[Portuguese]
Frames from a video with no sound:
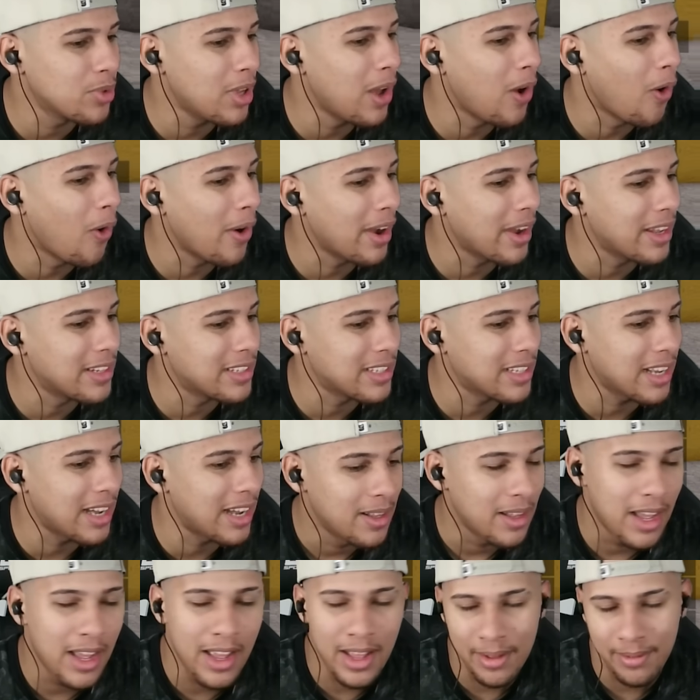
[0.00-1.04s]
rocket,
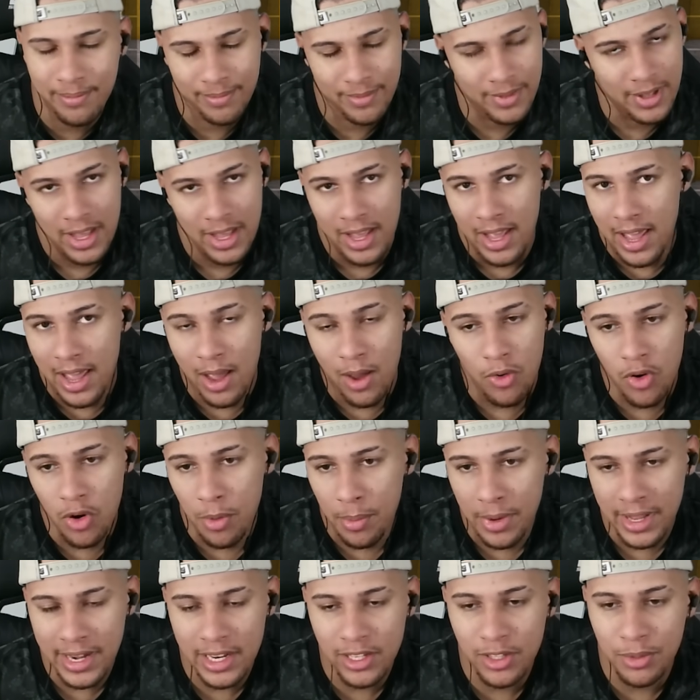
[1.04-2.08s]
cara. É. É o que eu
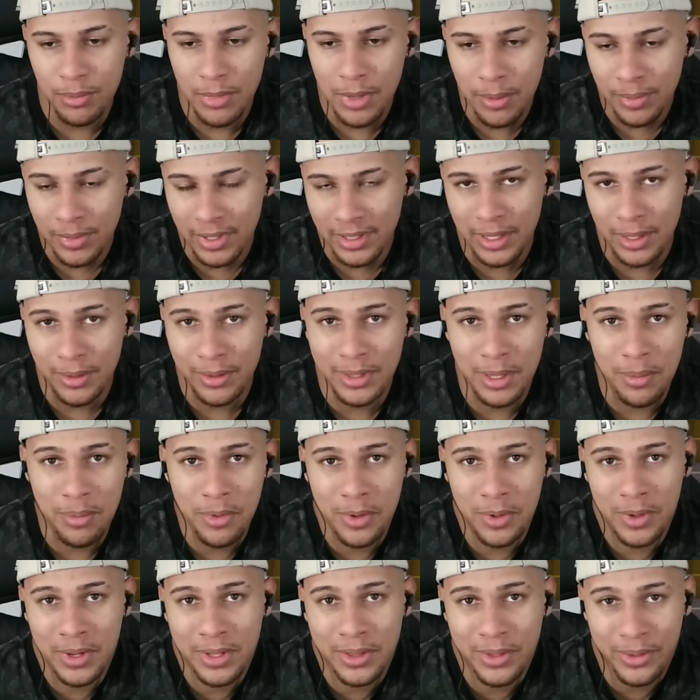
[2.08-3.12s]
mereço mesmo. Tem tanto tempo
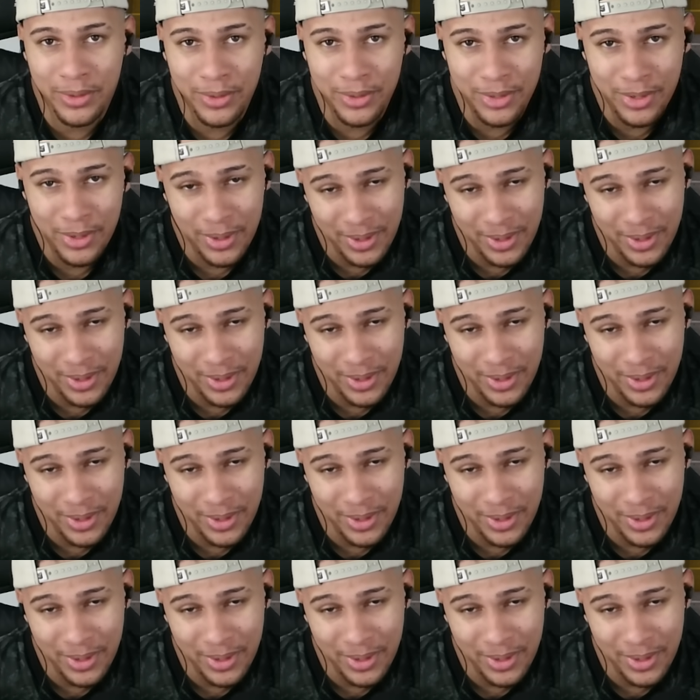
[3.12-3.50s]
que eu não entro no jogo.